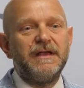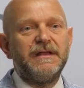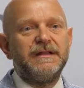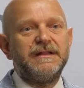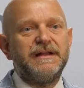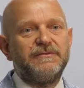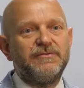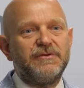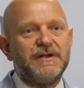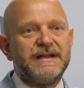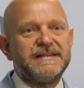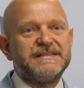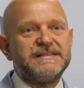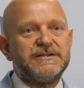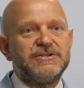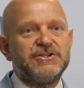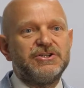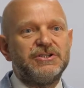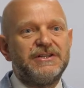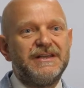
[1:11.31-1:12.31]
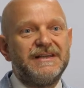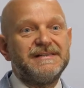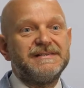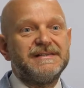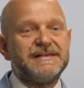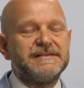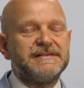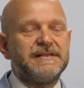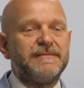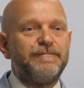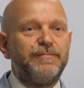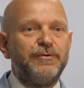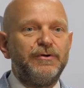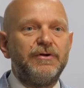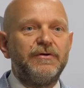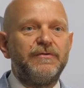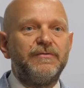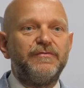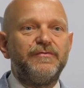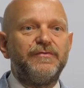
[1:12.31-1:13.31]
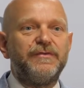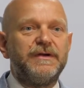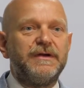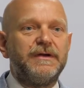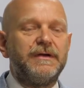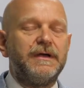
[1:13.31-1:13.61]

na drukarce 3D zastępują w